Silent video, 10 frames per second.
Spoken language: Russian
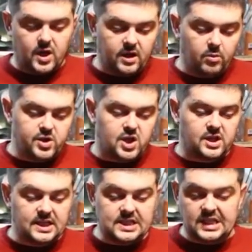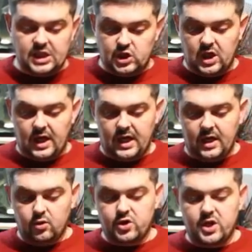Коробочка достаточно
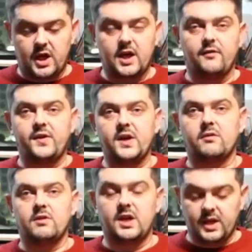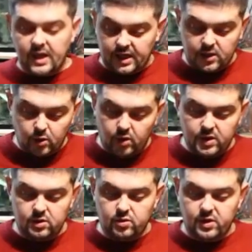хорошая, гофрированный
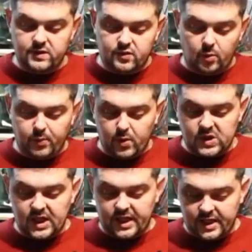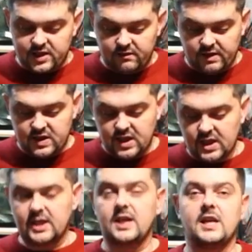кордон, то есть все плотно, красиво
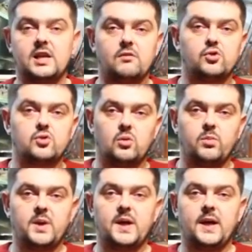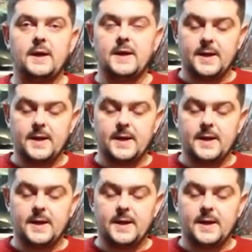сделано для того, чтобы